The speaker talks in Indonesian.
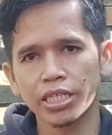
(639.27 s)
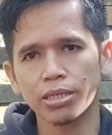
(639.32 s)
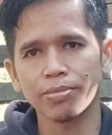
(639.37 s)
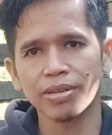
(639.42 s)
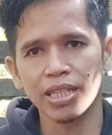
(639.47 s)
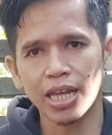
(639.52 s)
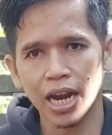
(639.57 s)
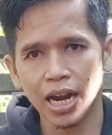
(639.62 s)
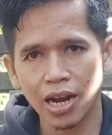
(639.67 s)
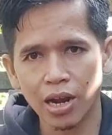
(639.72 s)

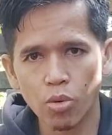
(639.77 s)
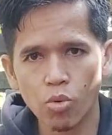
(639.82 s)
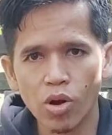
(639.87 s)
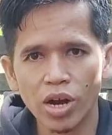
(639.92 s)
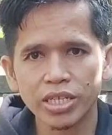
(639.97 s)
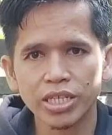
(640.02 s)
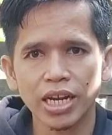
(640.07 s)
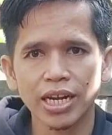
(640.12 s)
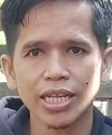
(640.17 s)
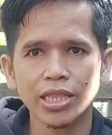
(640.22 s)
Sementara
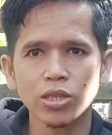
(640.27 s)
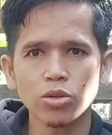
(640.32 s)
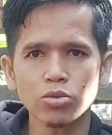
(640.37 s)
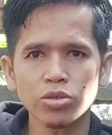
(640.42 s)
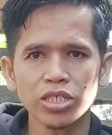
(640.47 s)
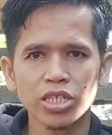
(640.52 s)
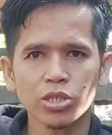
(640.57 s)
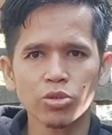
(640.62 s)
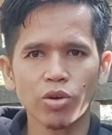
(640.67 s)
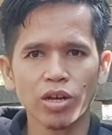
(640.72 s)
kekuasaan
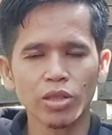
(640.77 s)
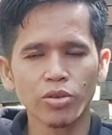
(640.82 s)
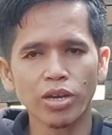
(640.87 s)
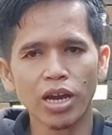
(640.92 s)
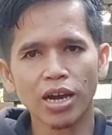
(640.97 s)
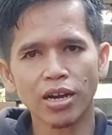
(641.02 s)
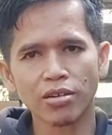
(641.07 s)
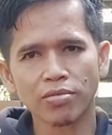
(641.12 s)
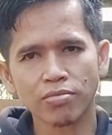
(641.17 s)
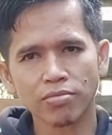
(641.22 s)
itu sesuatu
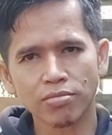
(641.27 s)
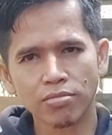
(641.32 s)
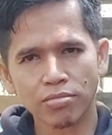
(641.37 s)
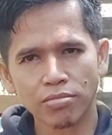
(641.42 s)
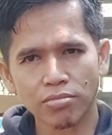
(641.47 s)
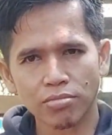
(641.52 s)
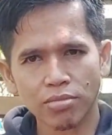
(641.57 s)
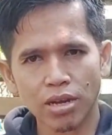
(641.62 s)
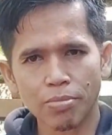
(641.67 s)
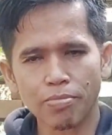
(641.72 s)
yang
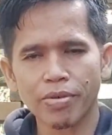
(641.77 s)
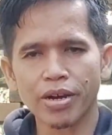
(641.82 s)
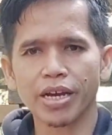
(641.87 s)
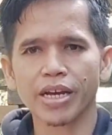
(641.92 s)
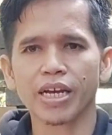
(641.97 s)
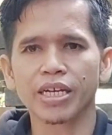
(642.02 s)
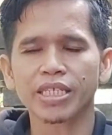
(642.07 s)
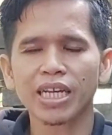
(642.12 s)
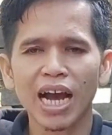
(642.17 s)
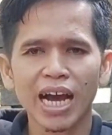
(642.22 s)
apa
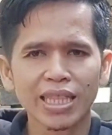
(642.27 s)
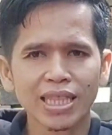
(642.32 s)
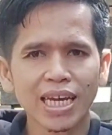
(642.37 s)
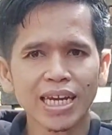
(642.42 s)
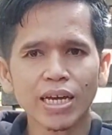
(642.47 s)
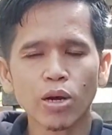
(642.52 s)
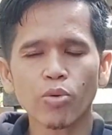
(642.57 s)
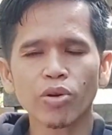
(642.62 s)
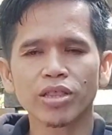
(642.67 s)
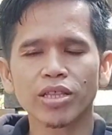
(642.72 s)
ya sangat
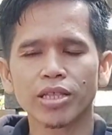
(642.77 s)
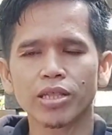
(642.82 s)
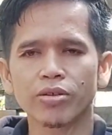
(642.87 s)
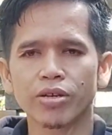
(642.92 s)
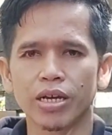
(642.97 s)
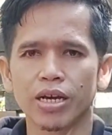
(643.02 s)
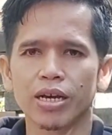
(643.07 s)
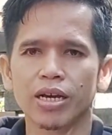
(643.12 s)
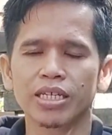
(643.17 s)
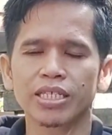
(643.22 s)
liquid
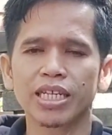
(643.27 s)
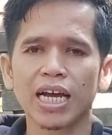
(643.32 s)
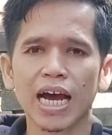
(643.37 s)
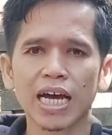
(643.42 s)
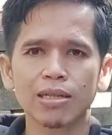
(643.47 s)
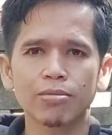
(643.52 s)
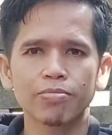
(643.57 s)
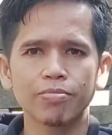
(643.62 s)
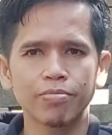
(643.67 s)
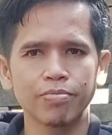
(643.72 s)
itu ya,
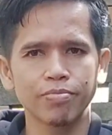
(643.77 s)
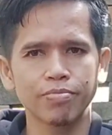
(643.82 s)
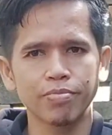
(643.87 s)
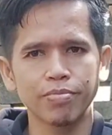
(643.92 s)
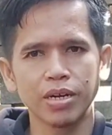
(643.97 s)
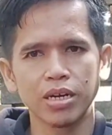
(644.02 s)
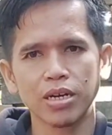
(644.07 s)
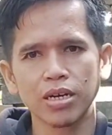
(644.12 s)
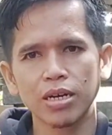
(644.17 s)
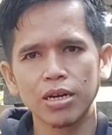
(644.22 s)
sangat
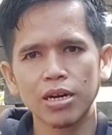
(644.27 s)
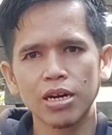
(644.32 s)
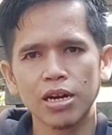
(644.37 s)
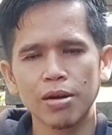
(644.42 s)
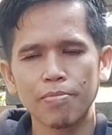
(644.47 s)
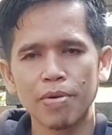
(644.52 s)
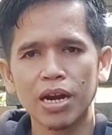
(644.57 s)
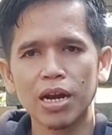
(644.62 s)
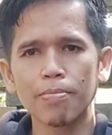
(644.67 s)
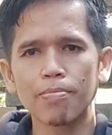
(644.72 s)
e,
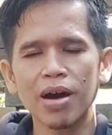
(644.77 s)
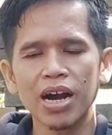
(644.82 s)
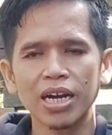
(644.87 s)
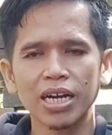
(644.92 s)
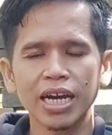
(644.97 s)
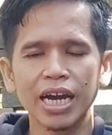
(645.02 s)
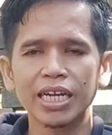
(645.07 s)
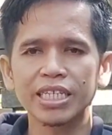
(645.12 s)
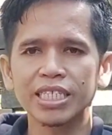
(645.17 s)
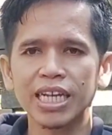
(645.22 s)

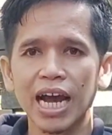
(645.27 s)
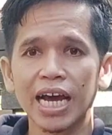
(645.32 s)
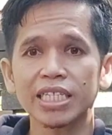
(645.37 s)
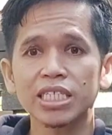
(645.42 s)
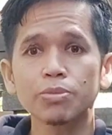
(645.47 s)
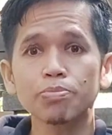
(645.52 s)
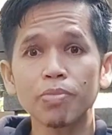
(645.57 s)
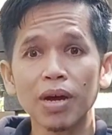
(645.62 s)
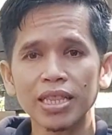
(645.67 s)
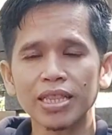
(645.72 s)
berkembang dengan
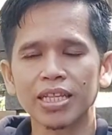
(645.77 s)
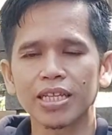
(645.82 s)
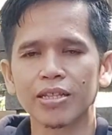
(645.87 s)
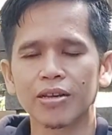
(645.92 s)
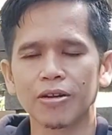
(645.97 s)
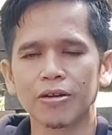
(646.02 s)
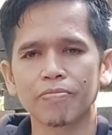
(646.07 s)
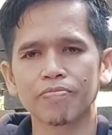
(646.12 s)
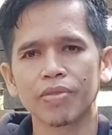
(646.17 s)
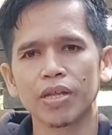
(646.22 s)
sangat cepat
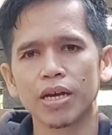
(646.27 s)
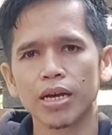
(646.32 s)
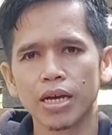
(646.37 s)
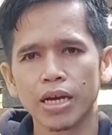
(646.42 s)
gitu loh